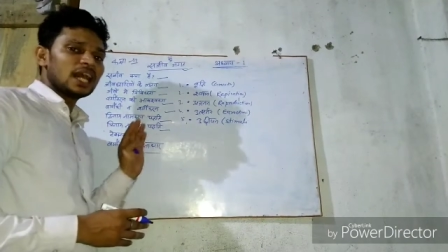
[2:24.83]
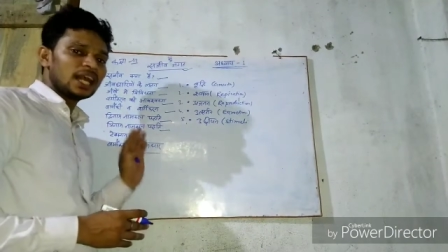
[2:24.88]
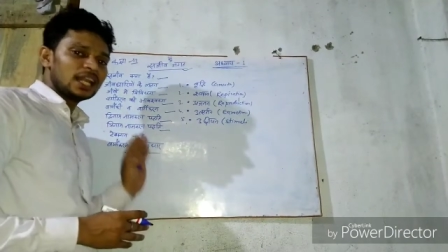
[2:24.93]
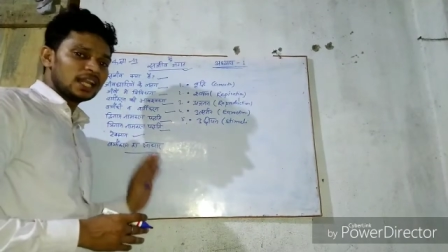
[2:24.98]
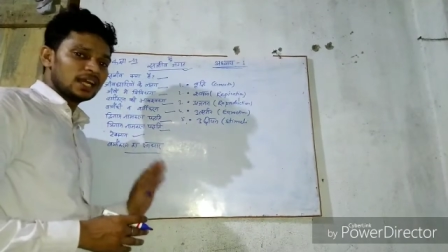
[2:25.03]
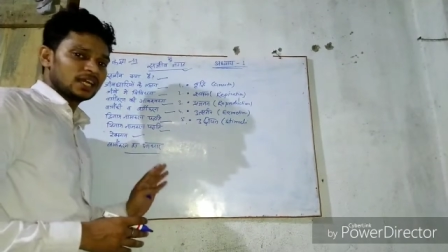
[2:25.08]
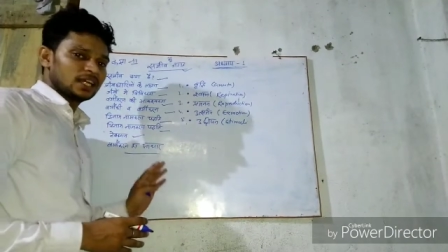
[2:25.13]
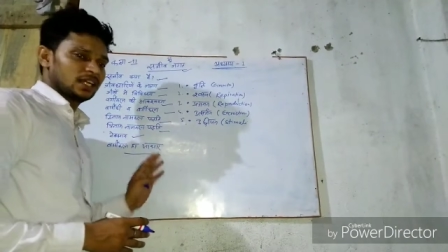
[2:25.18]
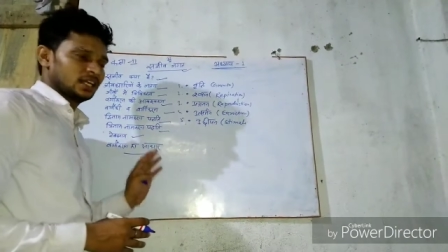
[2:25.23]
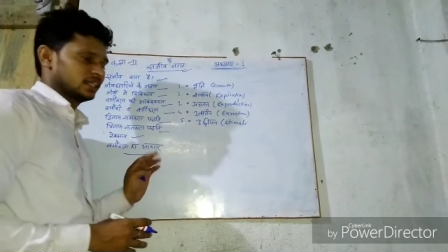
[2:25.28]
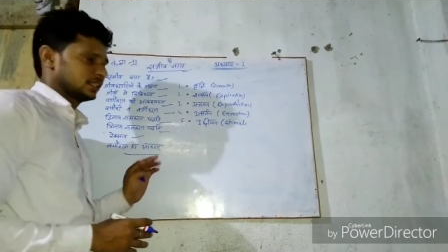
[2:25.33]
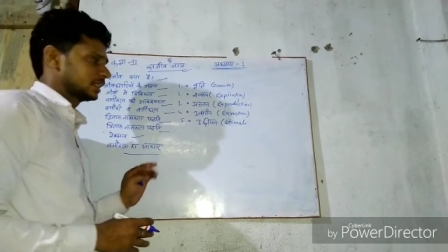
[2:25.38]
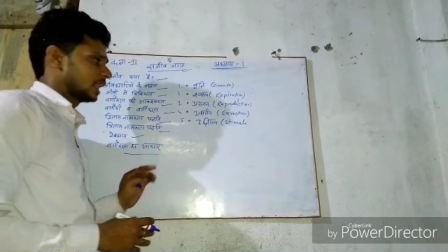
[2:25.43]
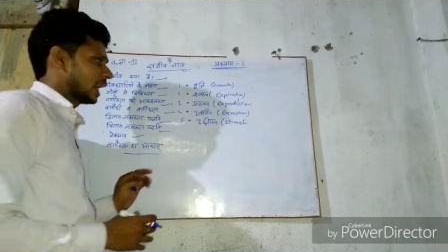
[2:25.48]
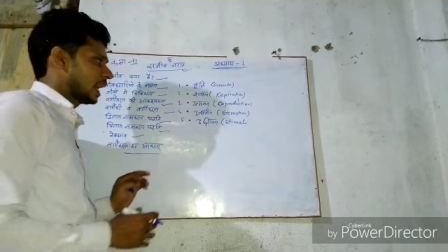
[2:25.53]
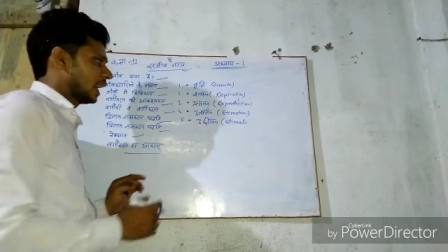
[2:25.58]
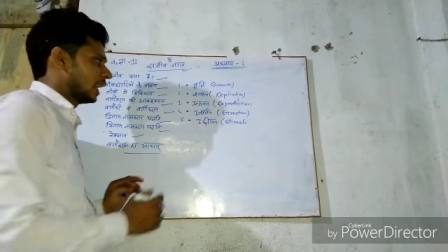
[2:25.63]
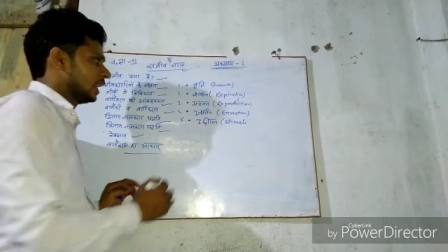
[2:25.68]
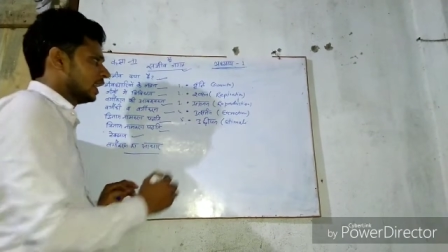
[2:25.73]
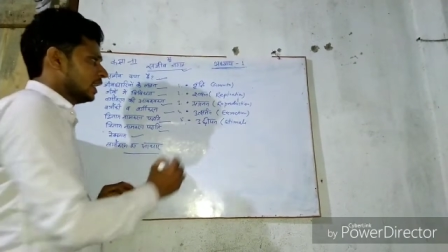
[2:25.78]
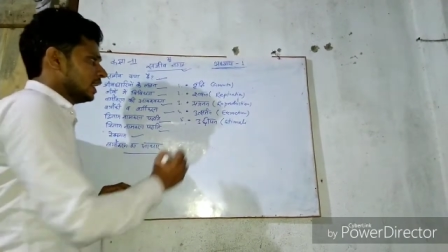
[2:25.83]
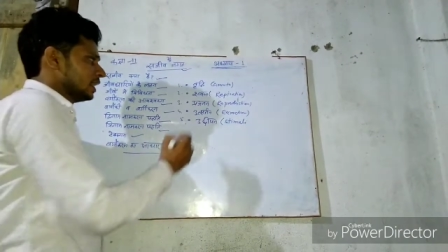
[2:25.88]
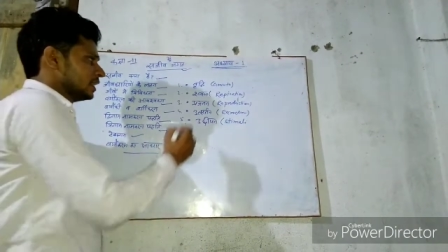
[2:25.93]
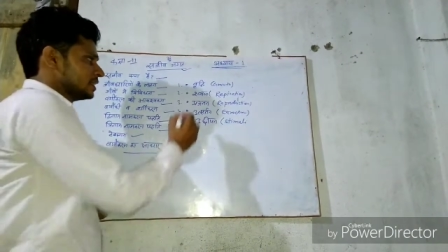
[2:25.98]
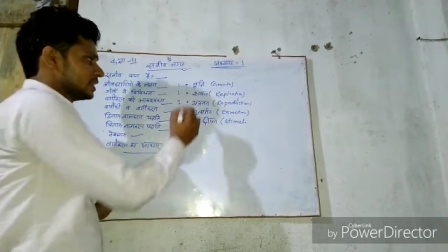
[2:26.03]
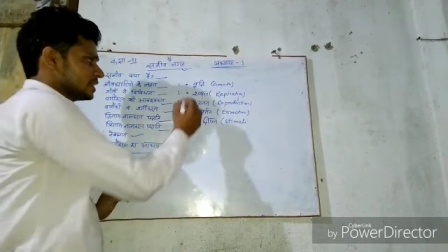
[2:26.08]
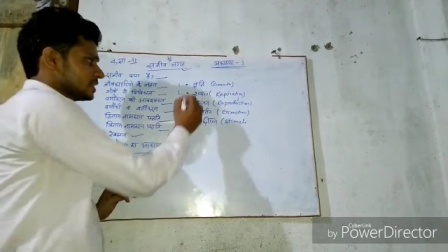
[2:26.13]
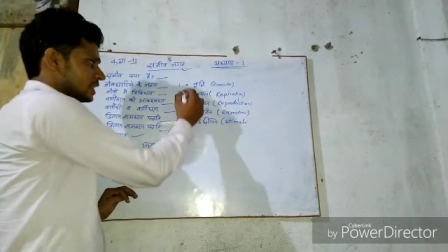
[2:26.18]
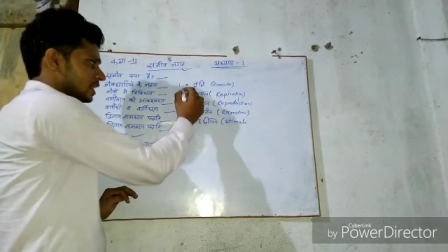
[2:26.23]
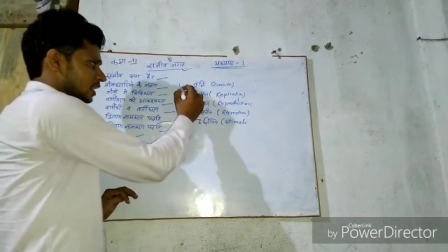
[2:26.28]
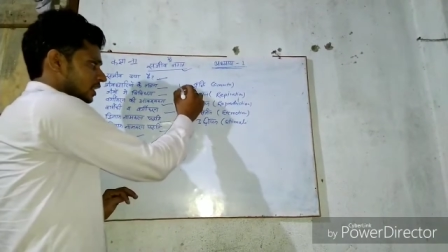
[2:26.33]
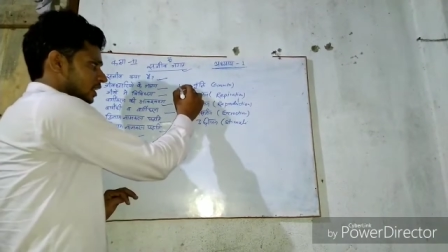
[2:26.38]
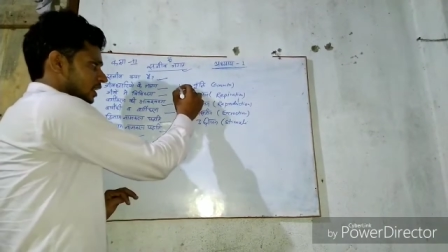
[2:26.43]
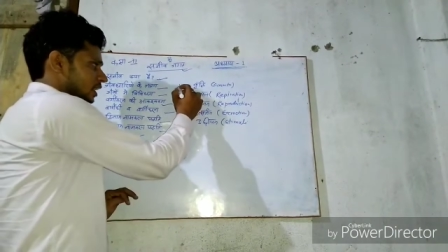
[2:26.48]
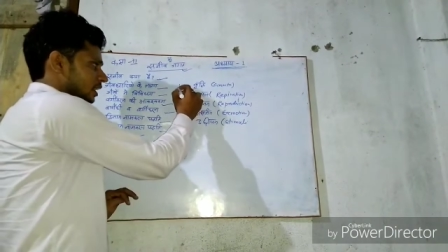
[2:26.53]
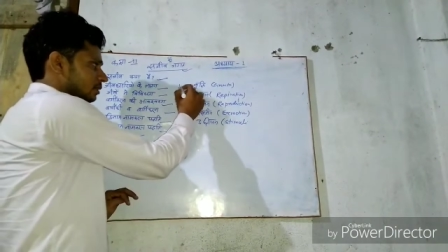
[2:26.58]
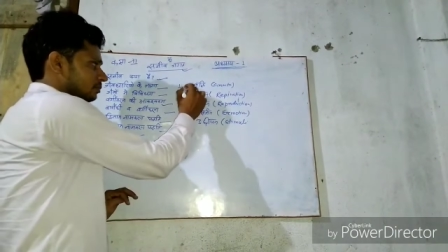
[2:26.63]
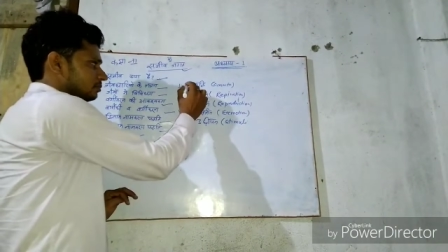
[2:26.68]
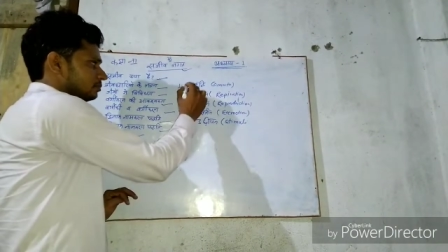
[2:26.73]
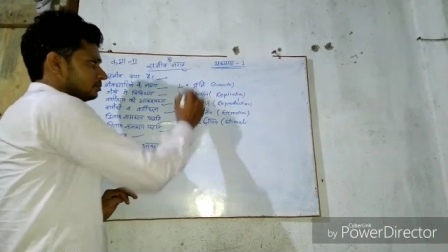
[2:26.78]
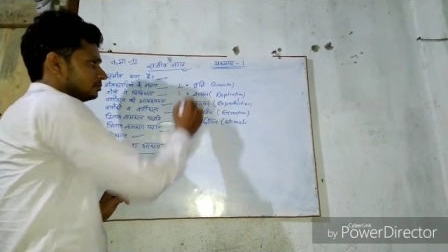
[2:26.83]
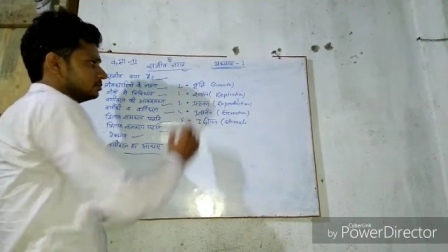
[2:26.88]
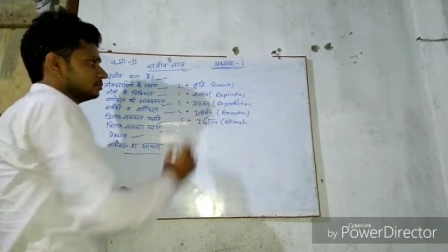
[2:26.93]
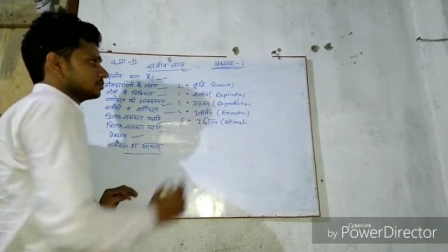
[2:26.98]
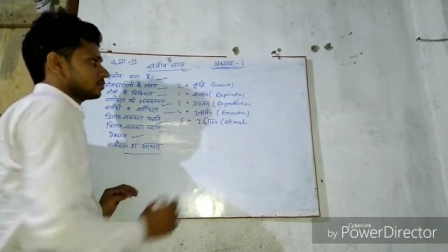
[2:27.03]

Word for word: अलग करता है जैसे अगर हम